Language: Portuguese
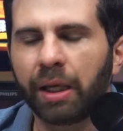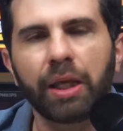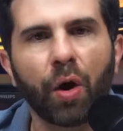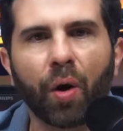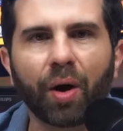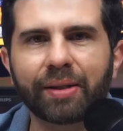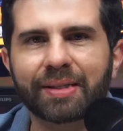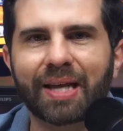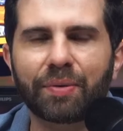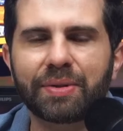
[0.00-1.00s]
e rodas
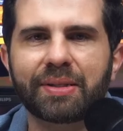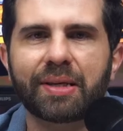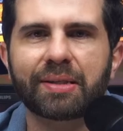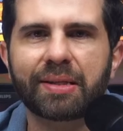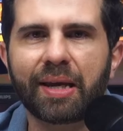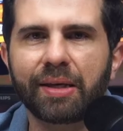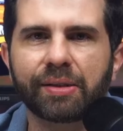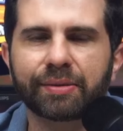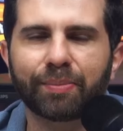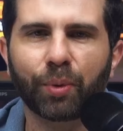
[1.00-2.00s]
aro
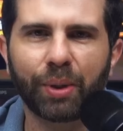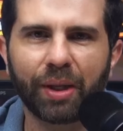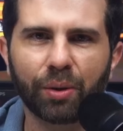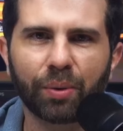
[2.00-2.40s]
16 modelo